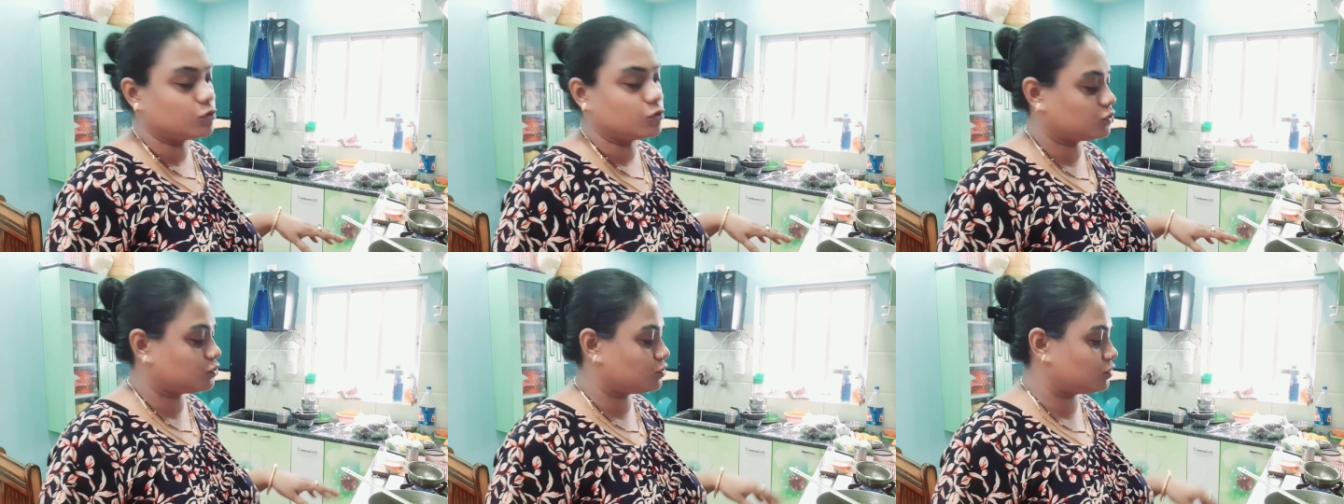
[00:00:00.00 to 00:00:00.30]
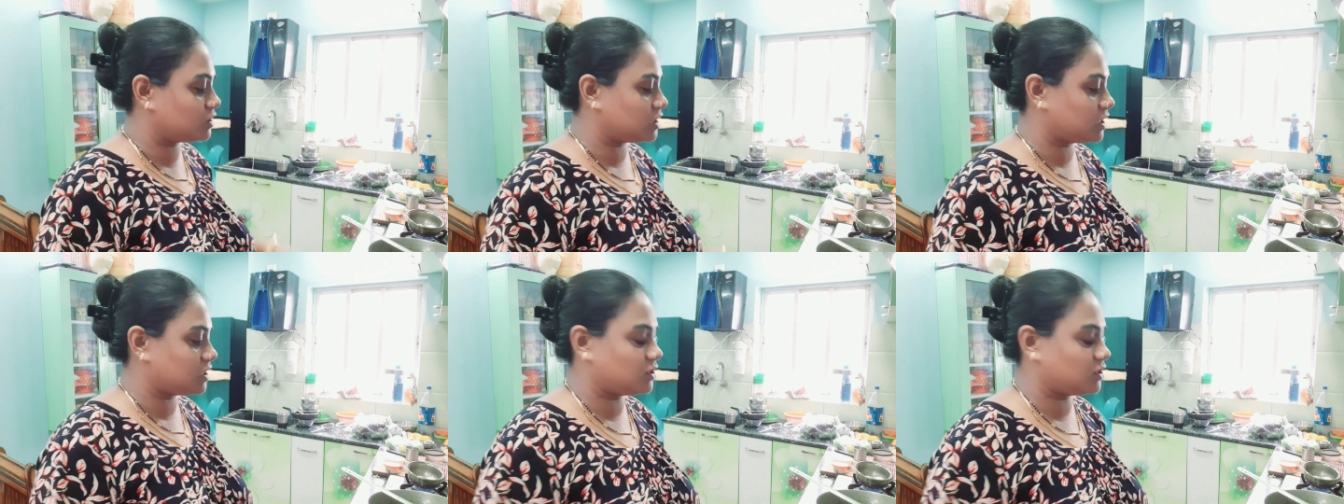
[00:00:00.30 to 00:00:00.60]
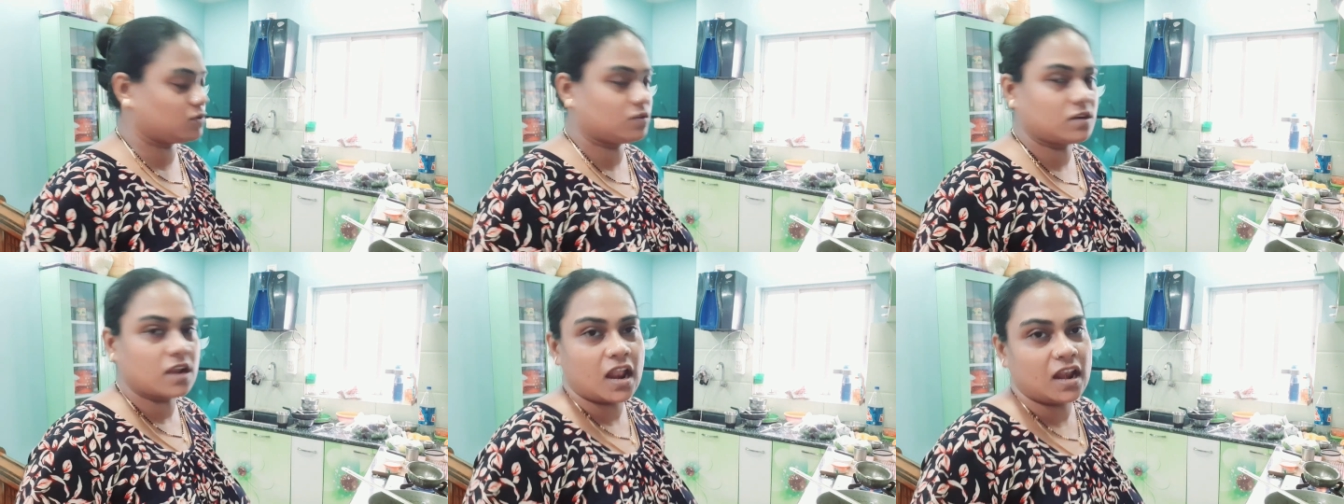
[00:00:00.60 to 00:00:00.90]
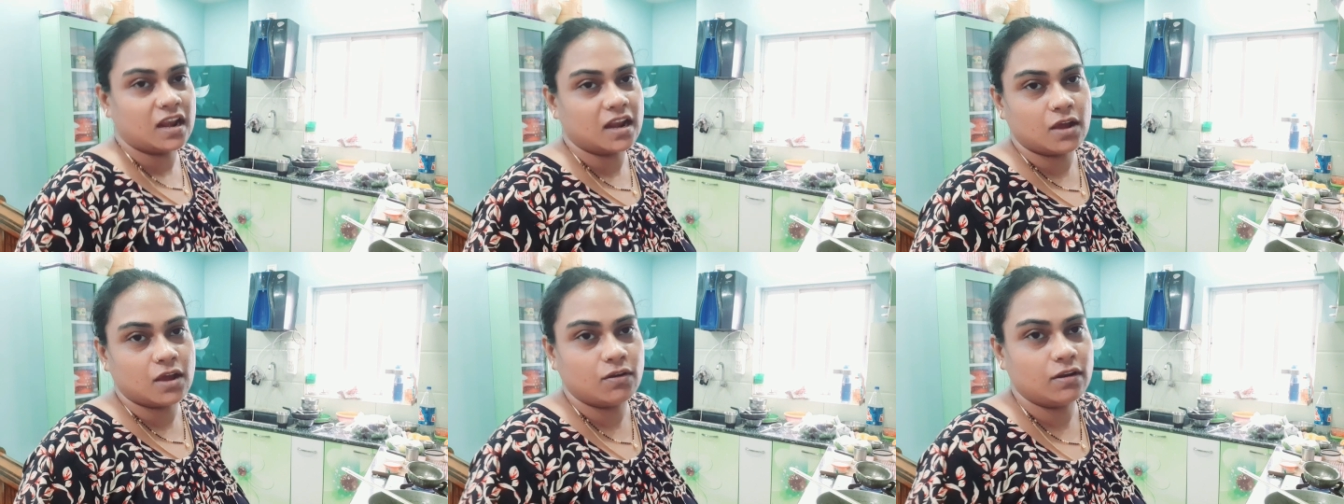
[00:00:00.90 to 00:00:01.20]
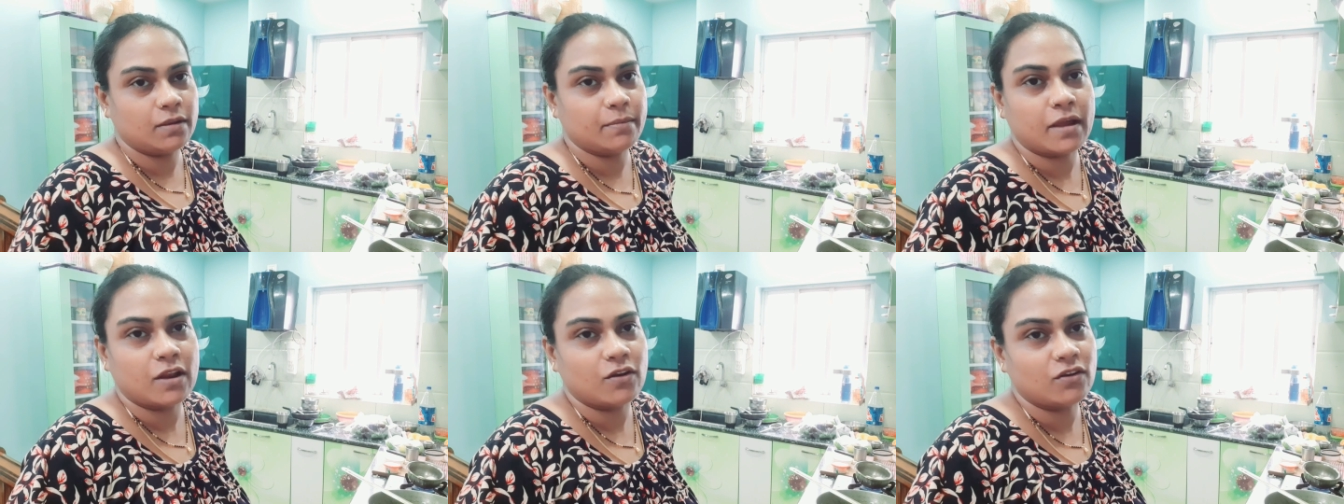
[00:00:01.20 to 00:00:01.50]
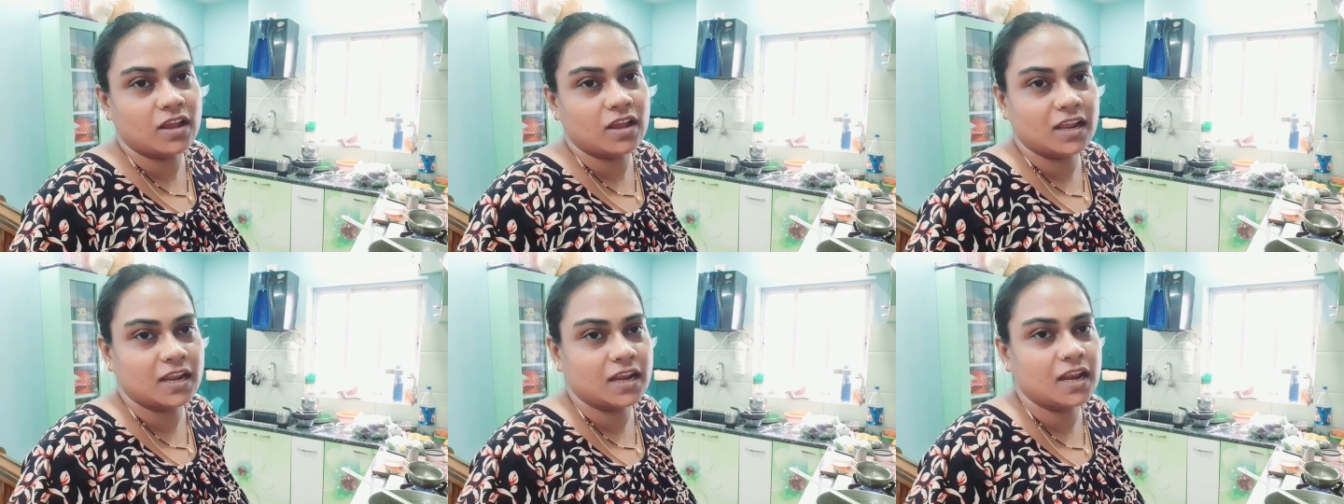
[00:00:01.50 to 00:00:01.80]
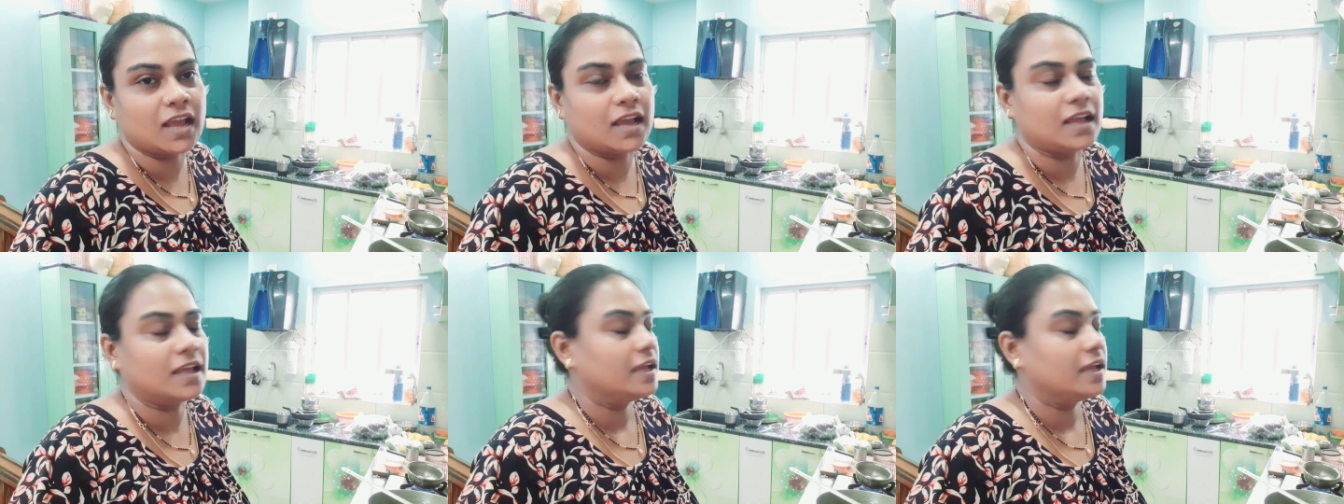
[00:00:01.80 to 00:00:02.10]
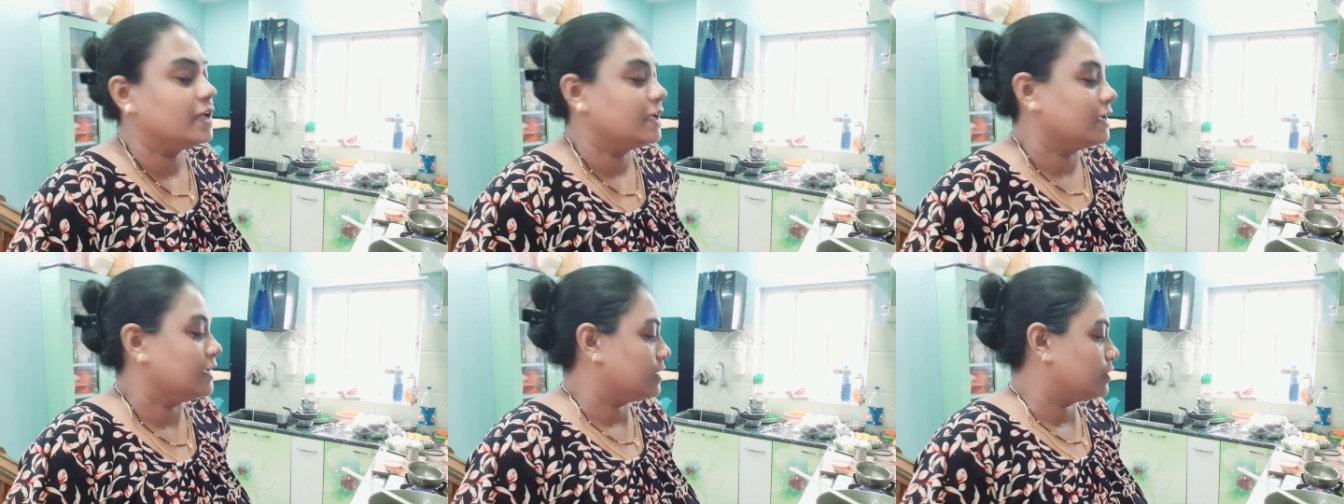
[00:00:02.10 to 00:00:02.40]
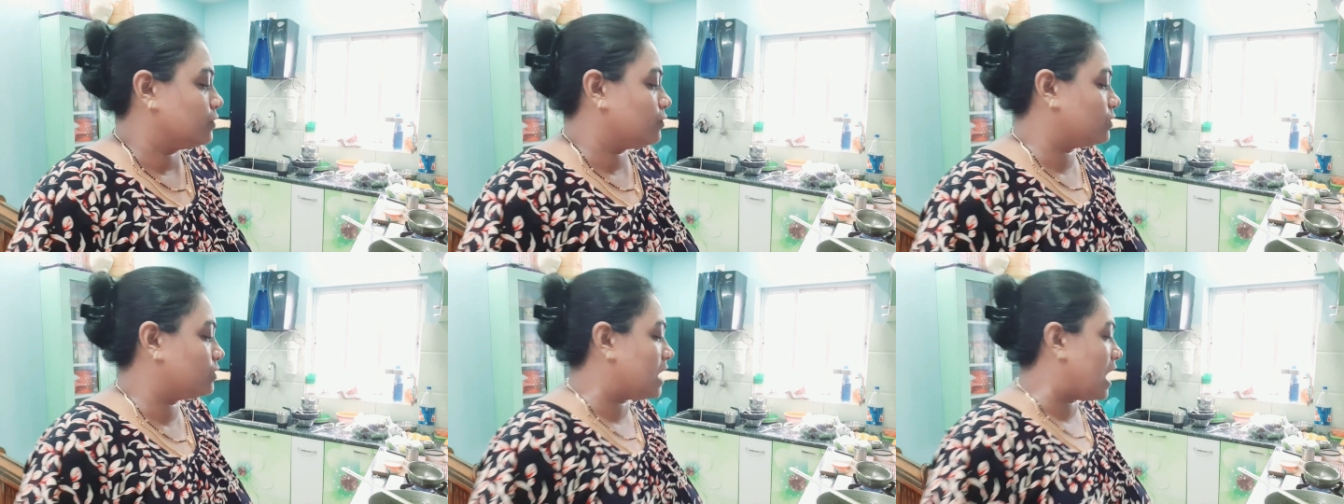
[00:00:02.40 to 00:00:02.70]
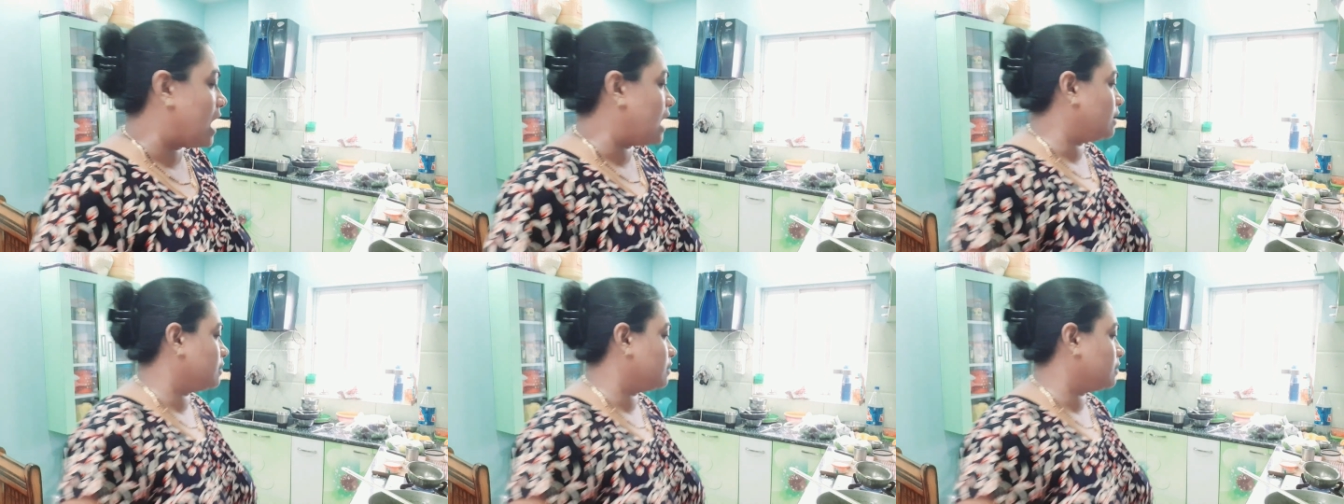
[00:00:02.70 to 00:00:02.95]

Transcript: পোস্তর সাথে তো ডাল না হলে ভালো লাগে না তো ডাল